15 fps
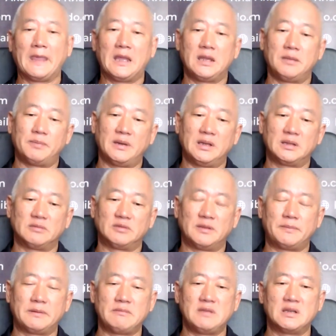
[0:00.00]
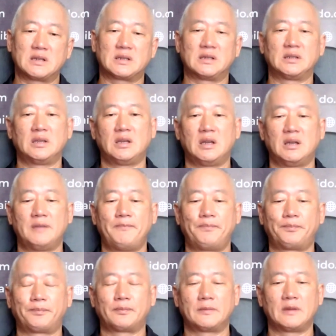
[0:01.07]
И поэтому, например, когда
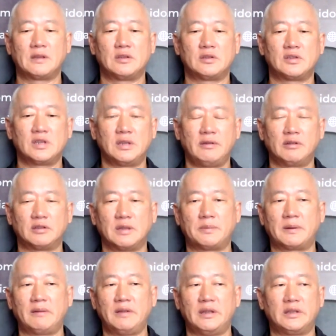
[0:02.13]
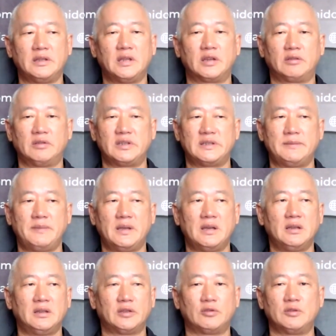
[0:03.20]
человек направляет энергию на
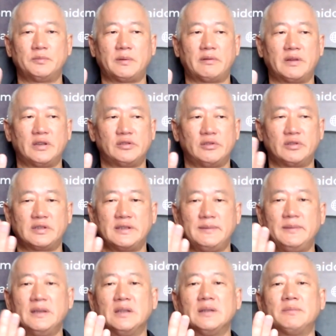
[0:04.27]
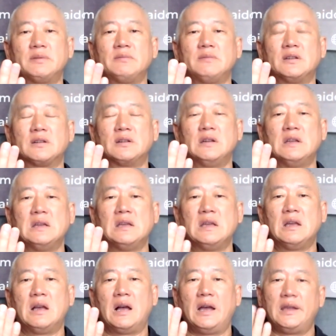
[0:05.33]
себя, ладонь поворачивает к себе, например,
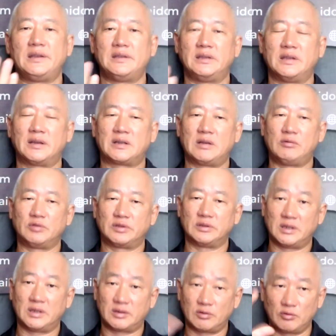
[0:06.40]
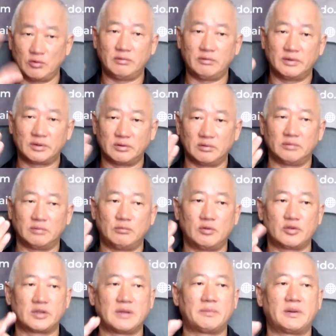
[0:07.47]
а если на кого-то, на другого, то он
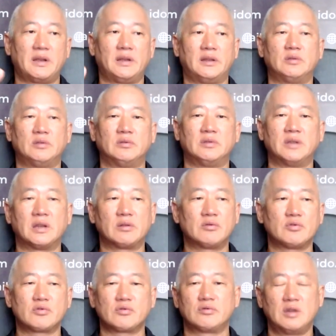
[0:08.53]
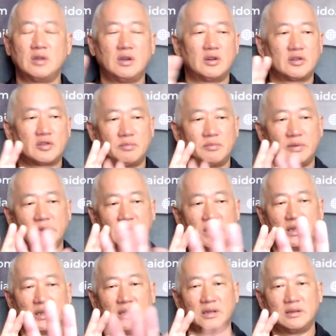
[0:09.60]
может направить ладонь наружу, чтобы
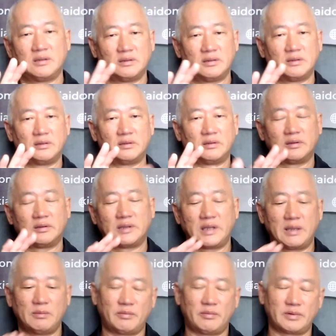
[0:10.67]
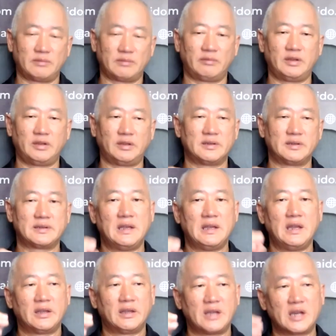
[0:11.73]
энергия Э, таким образом двигалась.
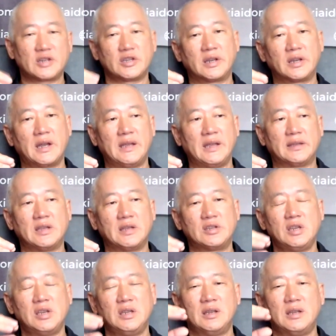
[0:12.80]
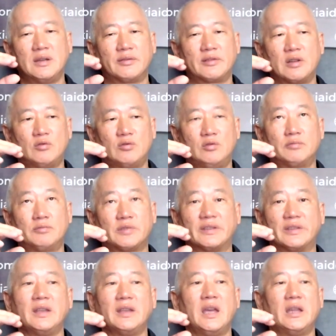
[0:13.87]
Также играет значение, в каком
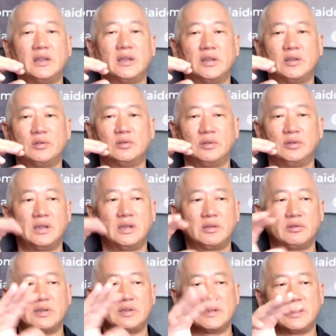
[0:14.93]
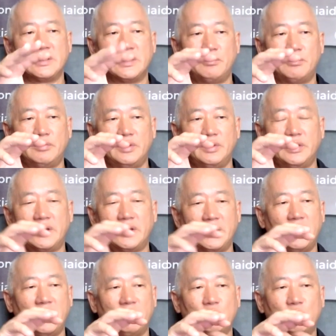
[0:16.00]
состоянии ладонь. Да? То есть, если она более
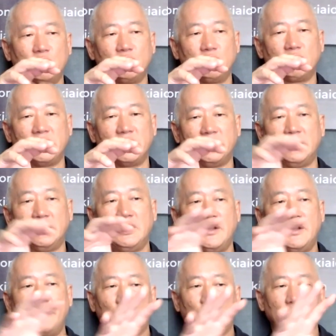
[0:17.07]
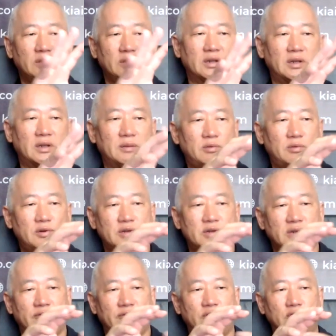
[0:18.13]
такая вогнутая, то энергия
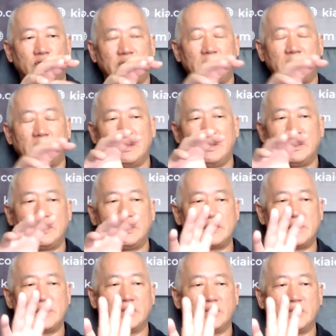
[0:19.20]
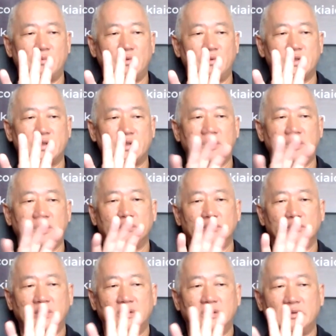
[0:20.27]
больше входит. Если она больше
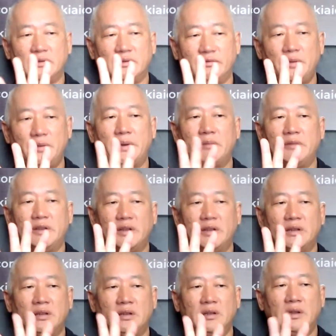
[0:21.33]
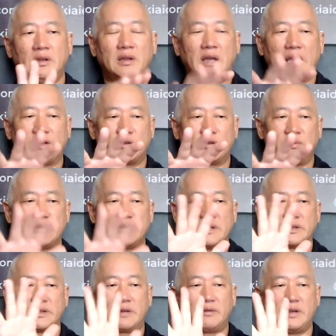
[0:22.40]
вот, выпрямлена, особенно если
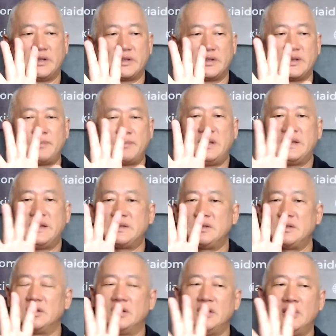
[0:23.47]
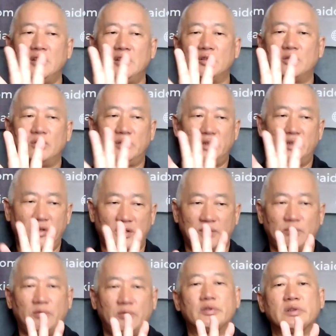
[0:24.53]
открывается запястье, то энергия
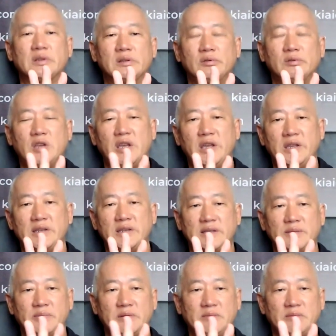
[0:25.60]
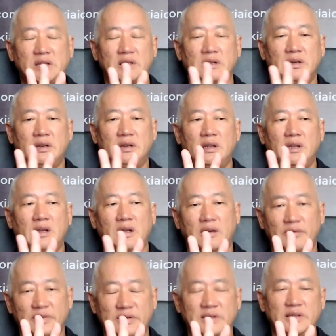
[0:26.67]
больше излучается, например, а,
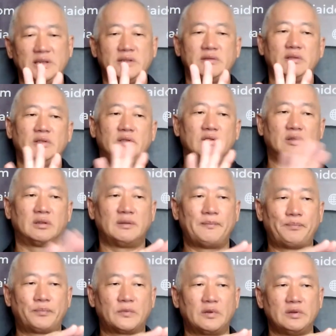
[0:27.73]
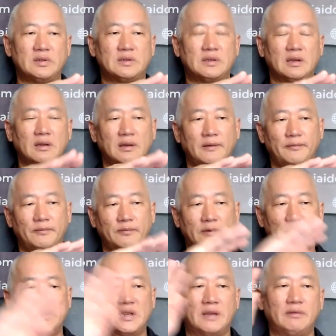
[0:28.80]
воздействие идет. То есть, э,
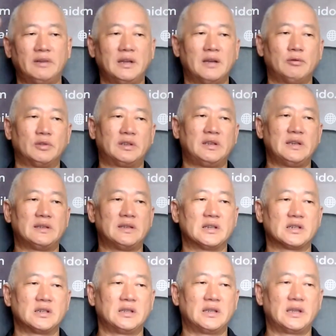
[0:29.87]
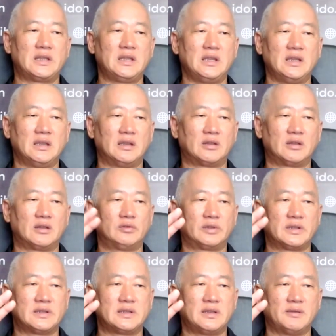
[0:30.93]
вообще говоря, вот есть даже и такие
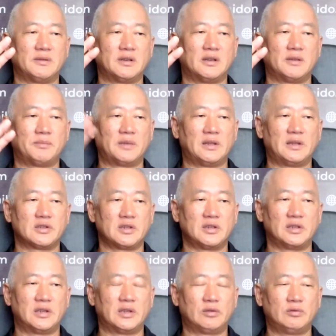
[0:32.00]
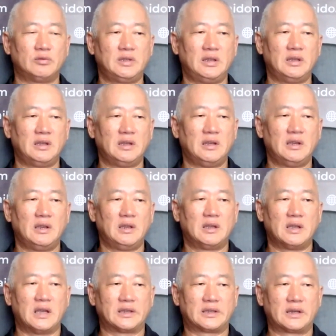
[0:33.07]
тонкости э, положения ладони,
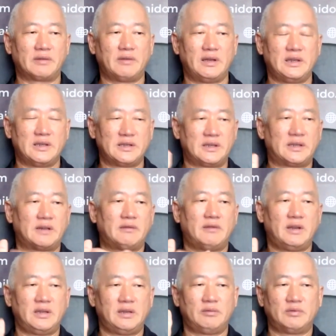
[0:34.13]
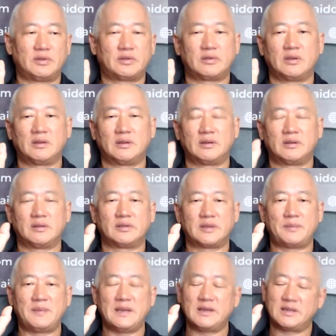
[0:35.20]
открывание, закрывание вот а,
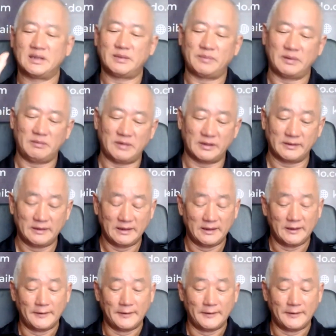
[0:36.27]
запястья, например.